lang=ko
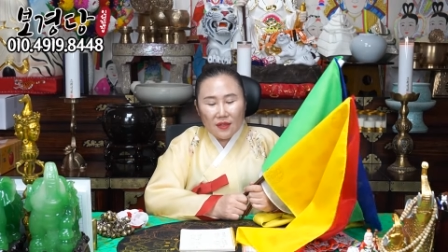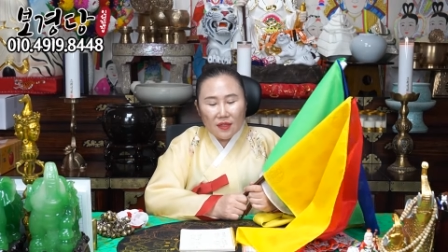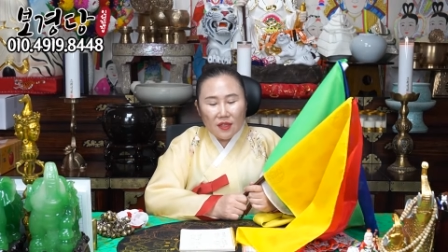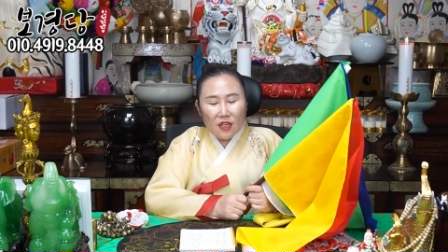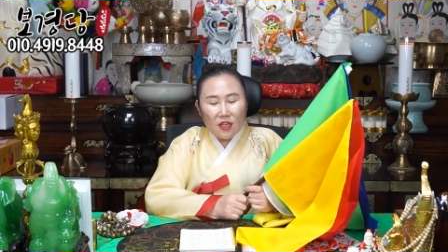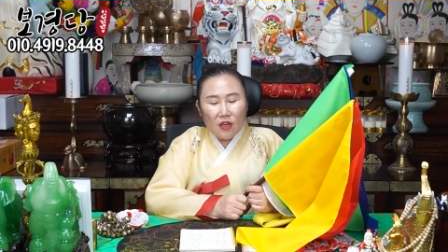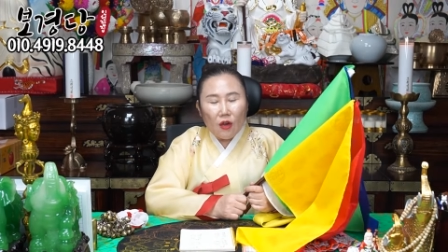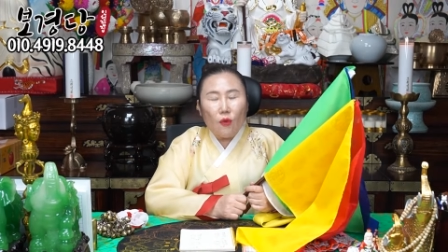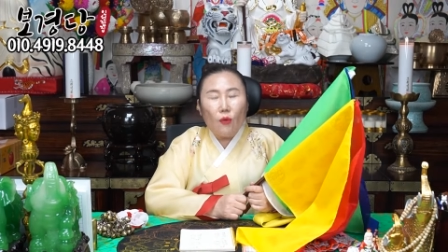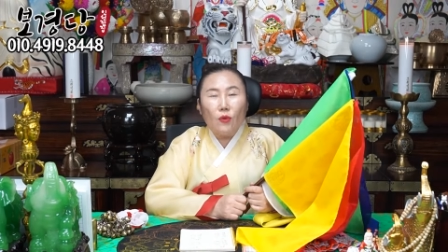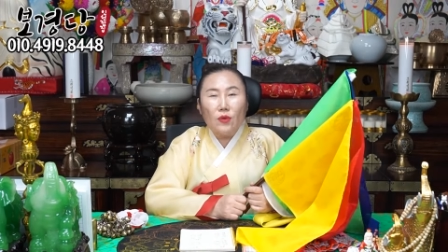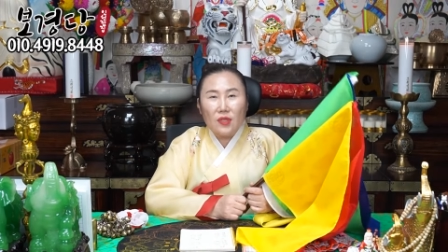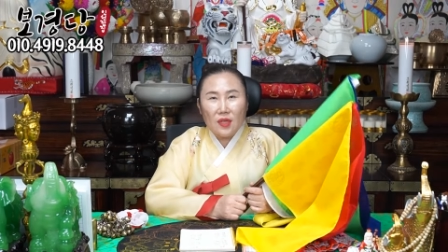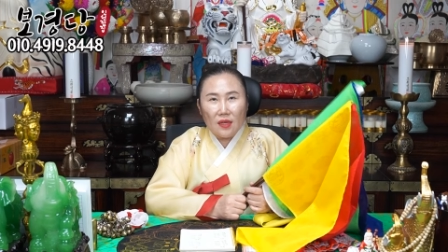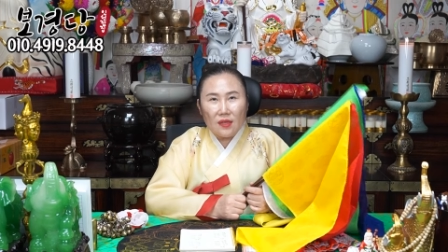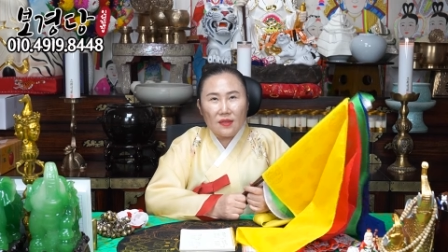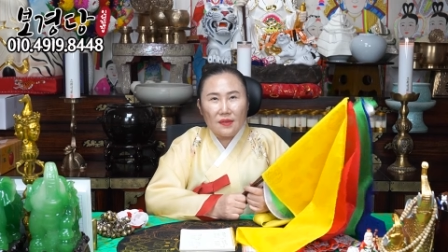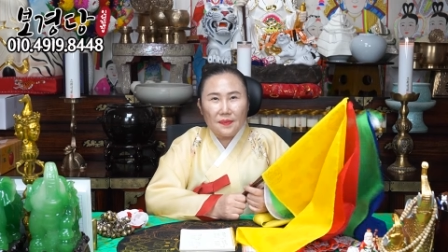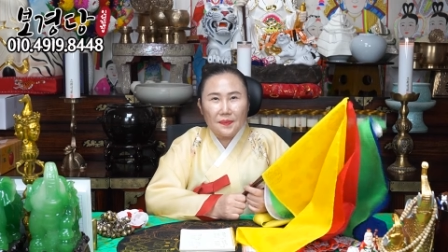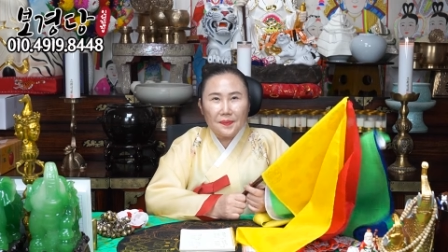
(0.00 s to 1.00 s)
특히
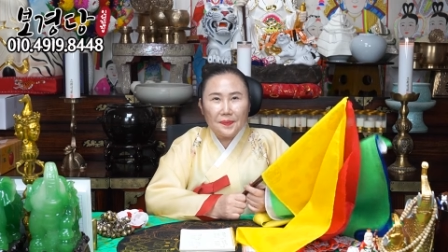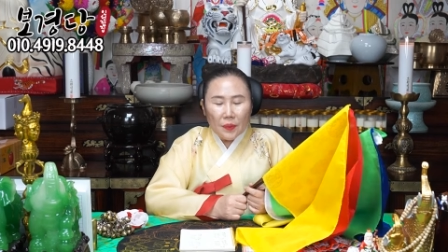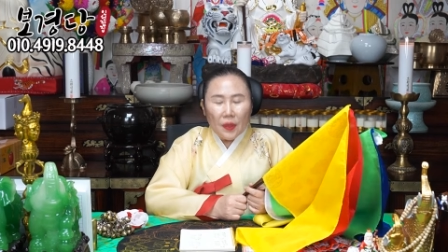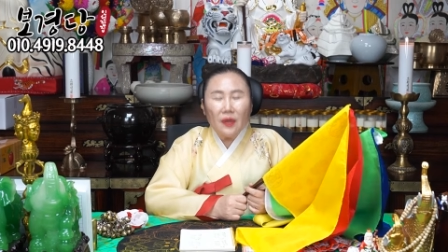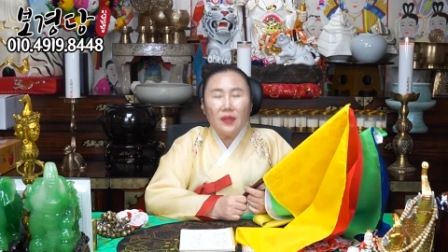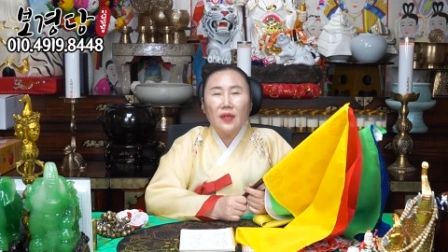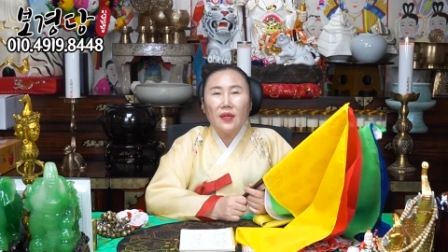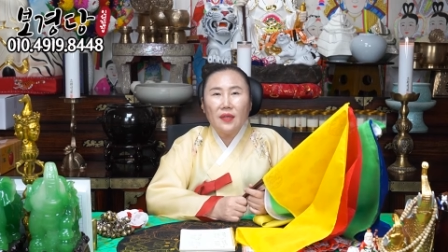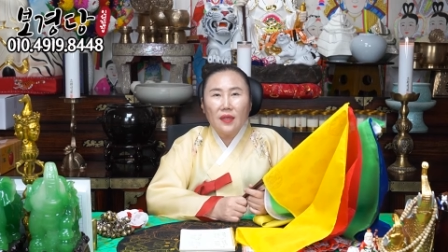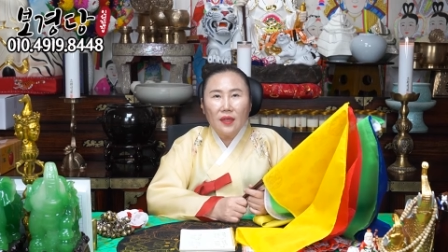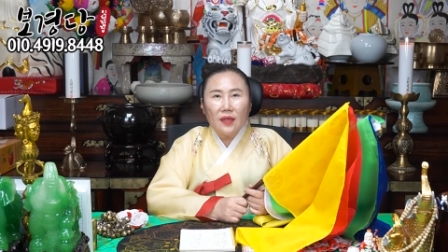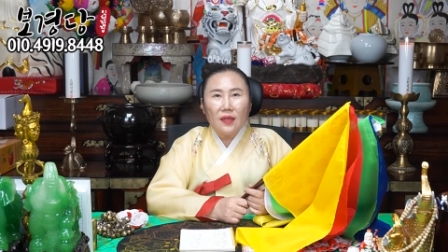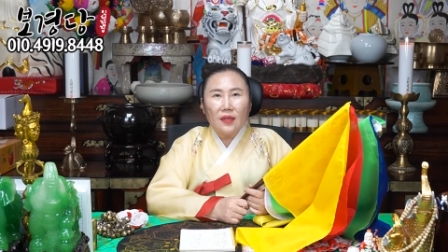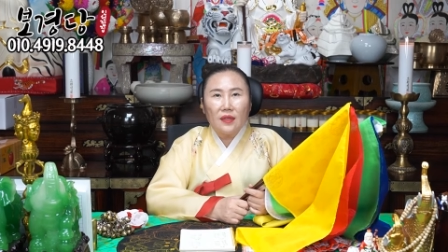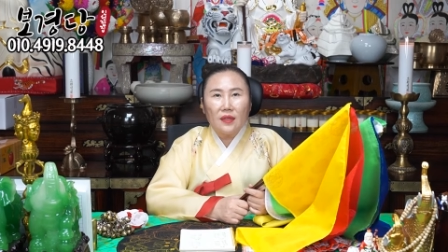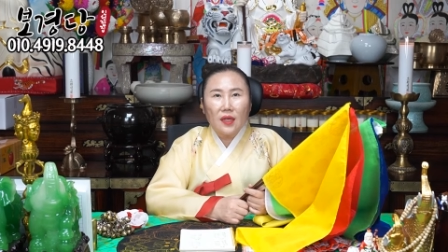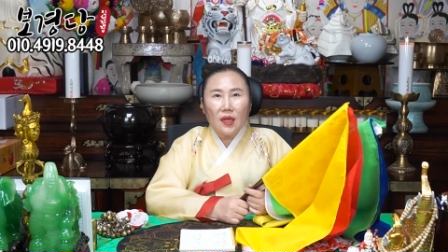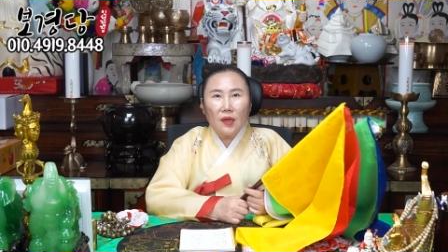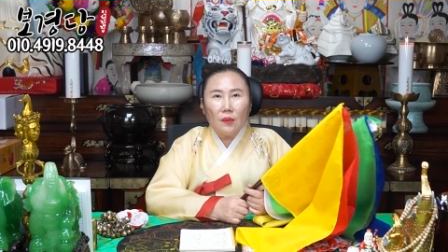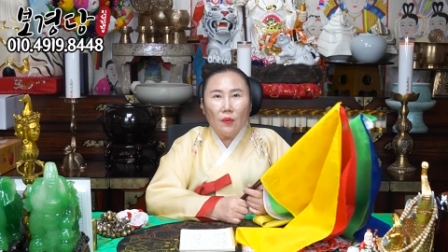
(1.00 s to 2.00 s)
경호생은
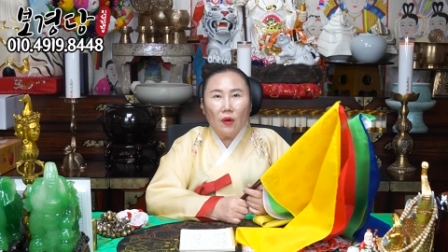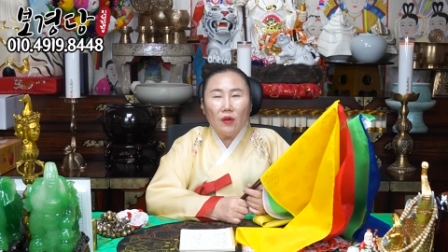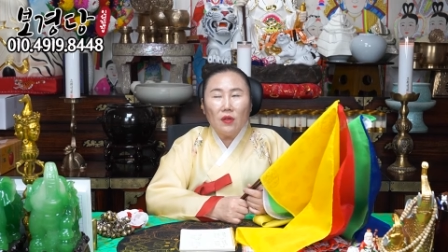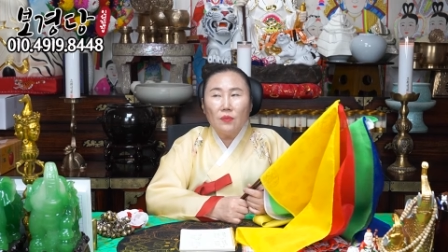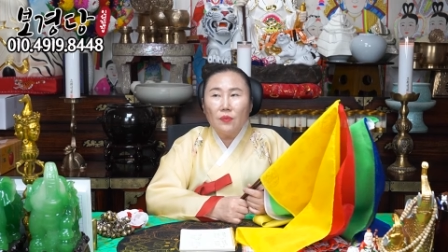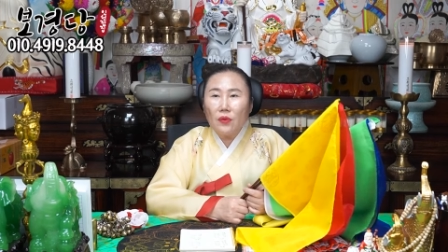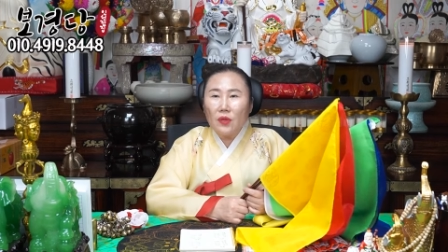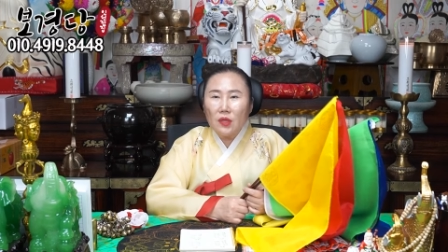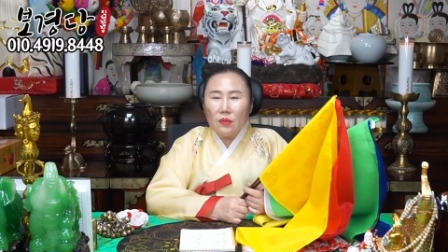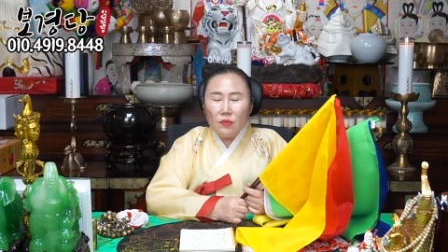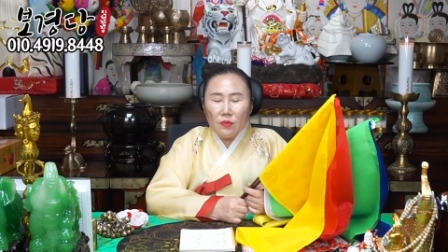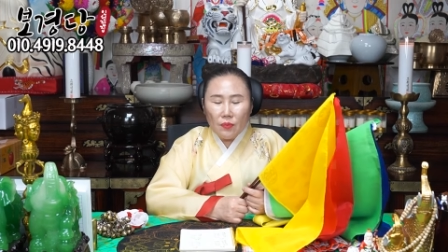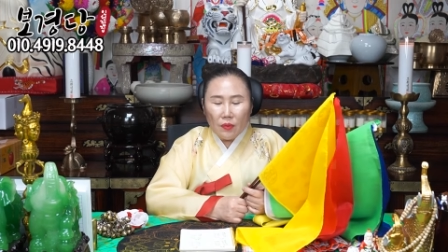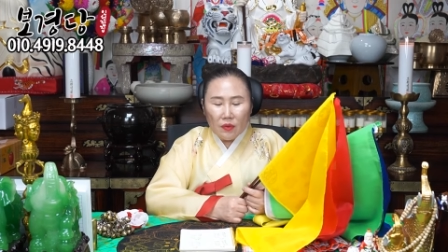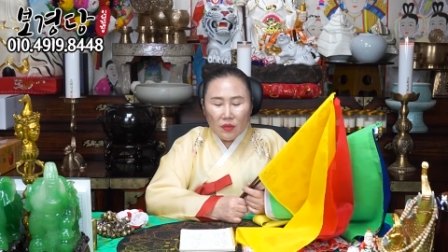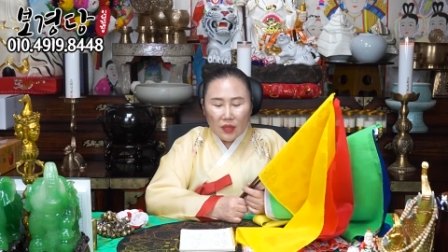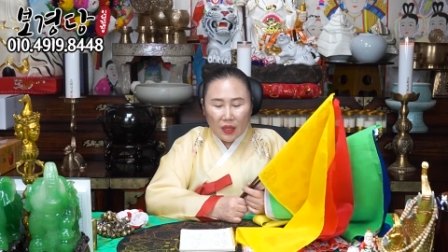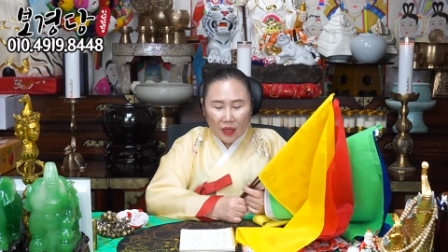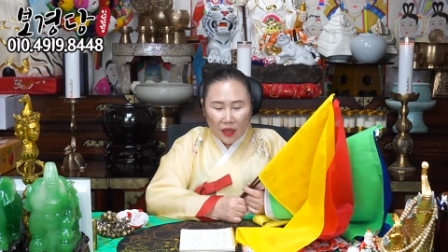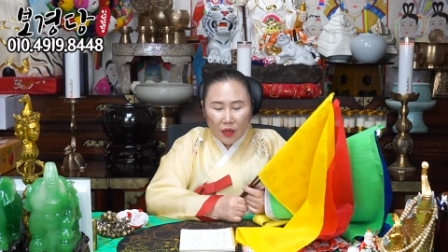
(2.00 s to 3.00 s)
편안해. 내가 먹을 복, 입을
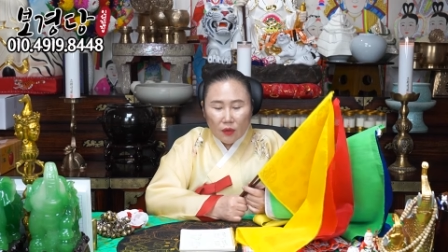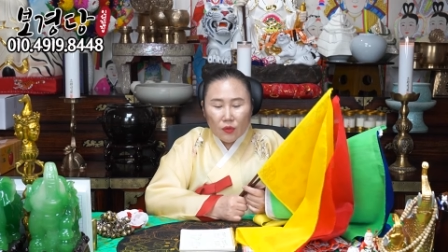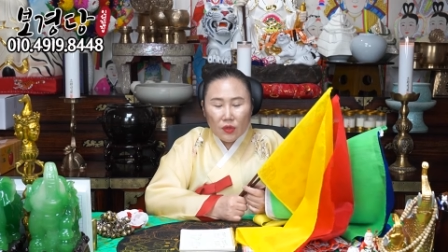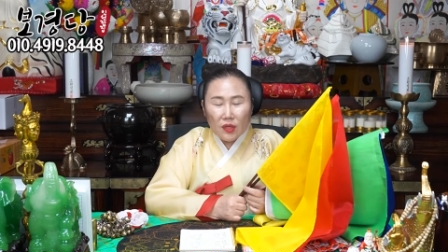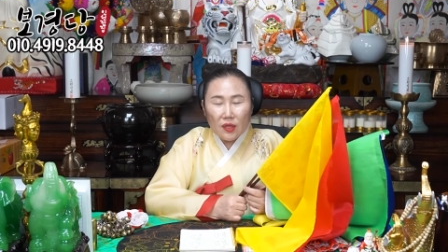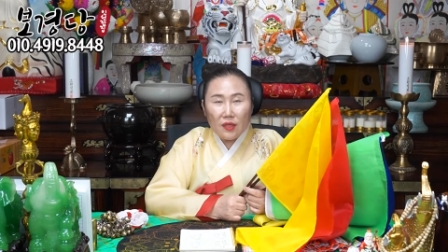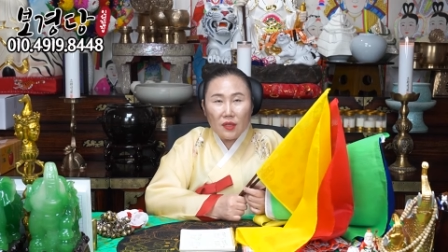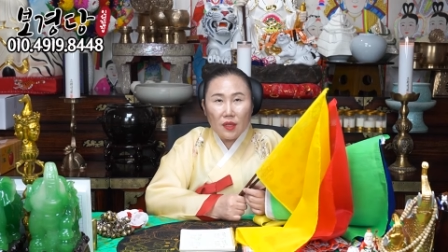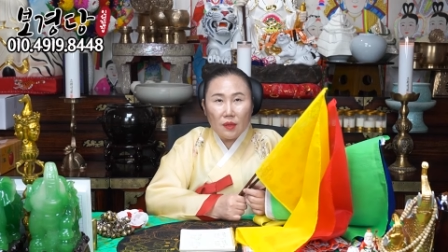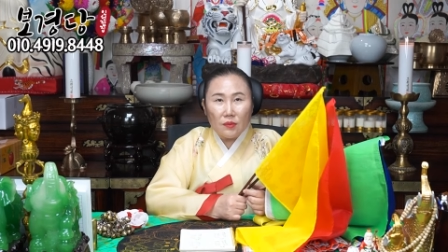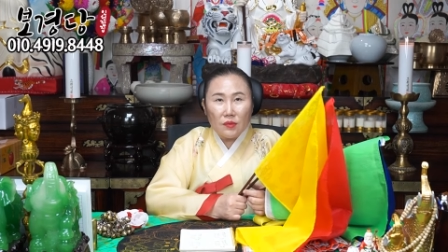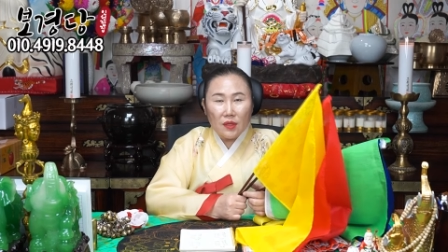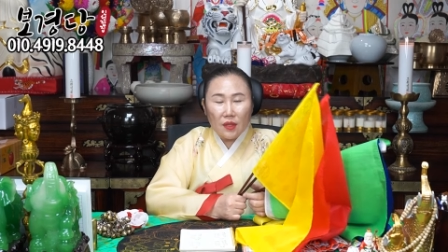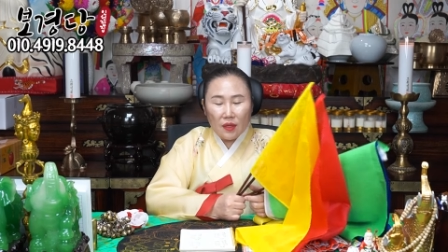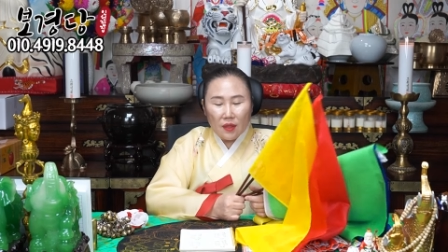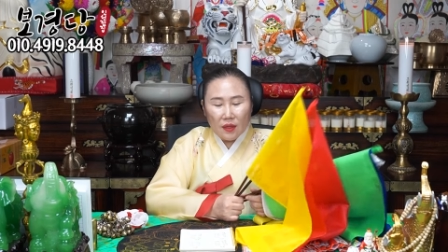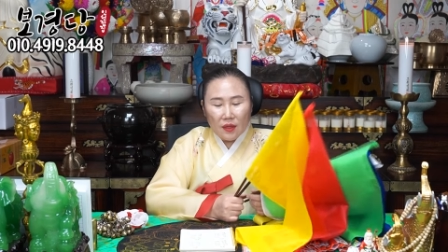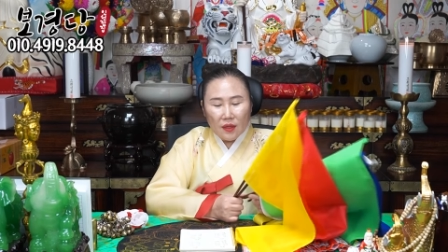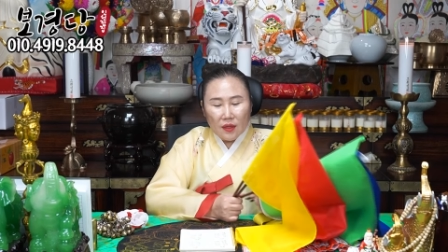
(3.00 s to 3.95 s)
복을 다 갖고 있기 때문에.